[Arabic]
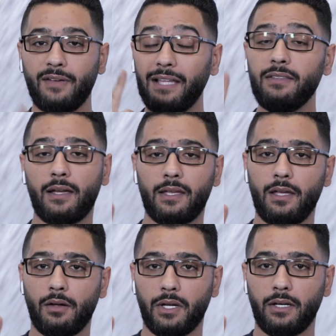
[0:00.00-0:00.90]
فعندك
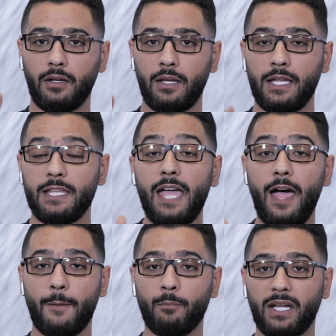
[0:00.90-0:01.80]
خيارين
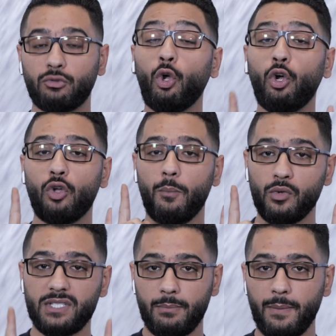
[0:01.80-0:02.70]
يا أما
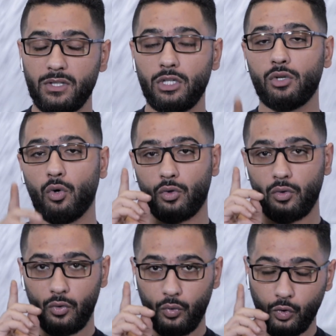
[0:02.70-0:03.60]
تحكم مصمم الديكور
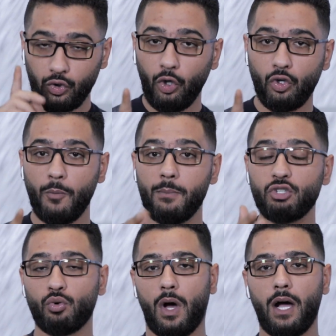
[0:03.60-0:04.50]
وتحكم
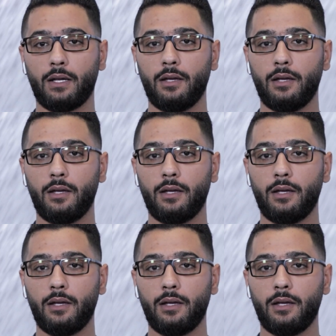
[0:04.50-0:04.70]
مشروعك